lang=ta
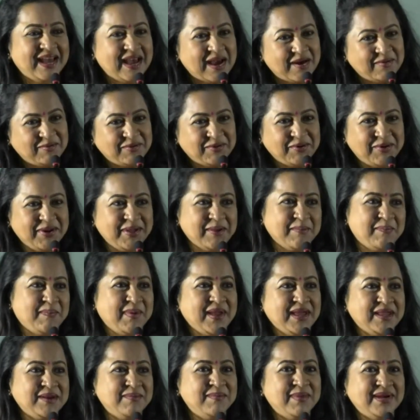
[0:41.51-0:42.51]
அவருடைய
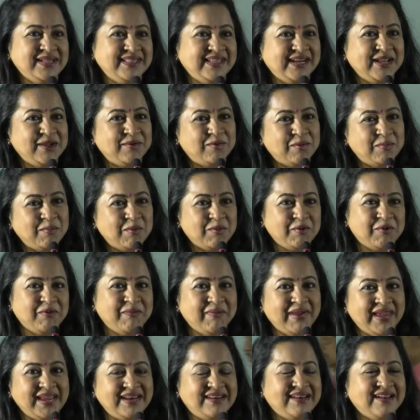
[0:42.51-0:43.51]
பேர் மாதிரியே ரொம்ப ஒரு
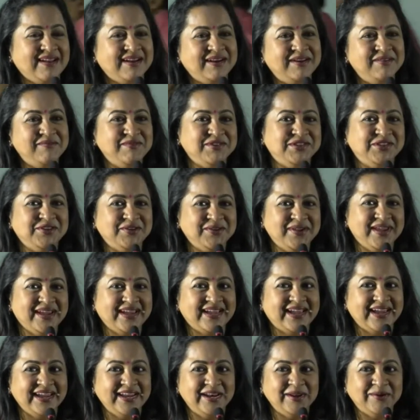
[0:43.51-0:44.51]
வெயிட்டான விஷயம் என்
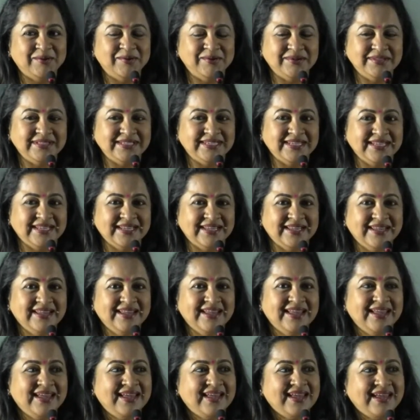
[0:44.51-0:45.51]
கையில் கொடுத்துட்டீங்க
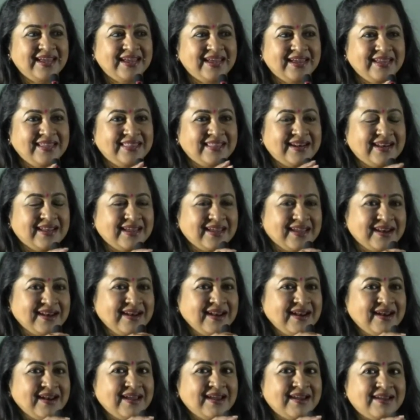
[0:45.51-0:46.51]
இதில்
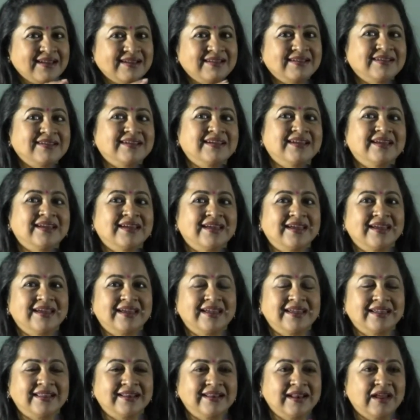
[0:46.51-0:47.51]
என்னென்னா
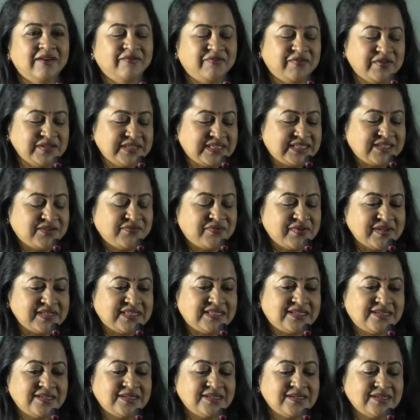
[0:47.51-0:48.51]
நான் ஃபஸ்ட்டு
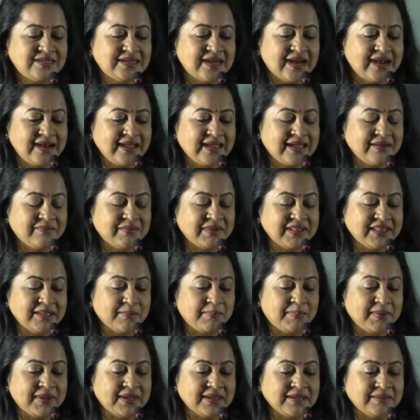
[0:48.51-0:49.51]
ஃபஸ்ட்டு நடிக்க
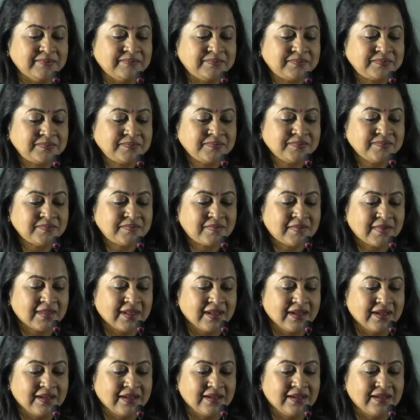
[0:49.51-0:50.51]
வந்தப்போ
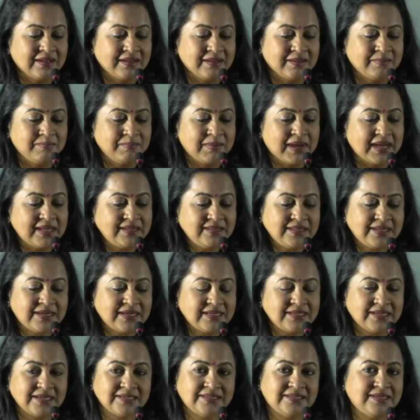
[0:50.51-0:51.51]
பாரதி
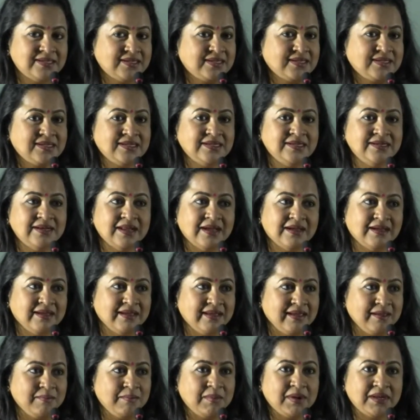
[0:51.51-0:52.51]
ராஜா சாருக்கு நான்
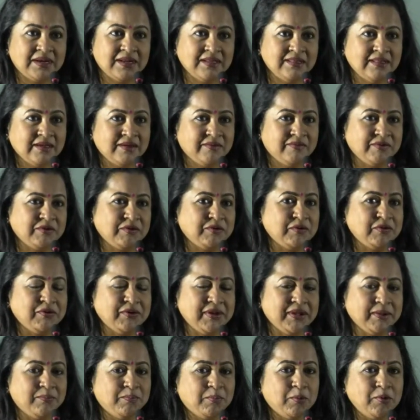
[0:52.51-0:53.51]
எம் ஆர் ராதா
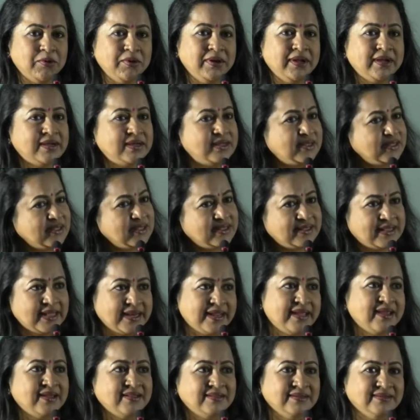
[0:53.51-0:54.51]
அவர்களுடைய பொண்ணுங்கிறது
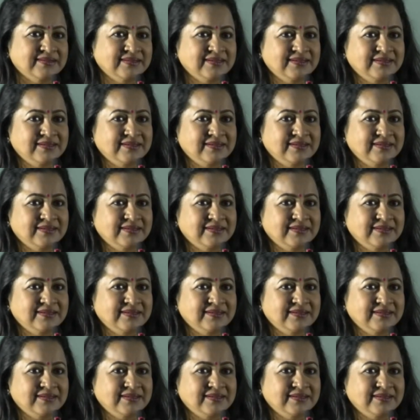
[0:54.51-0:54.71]
தெரியாது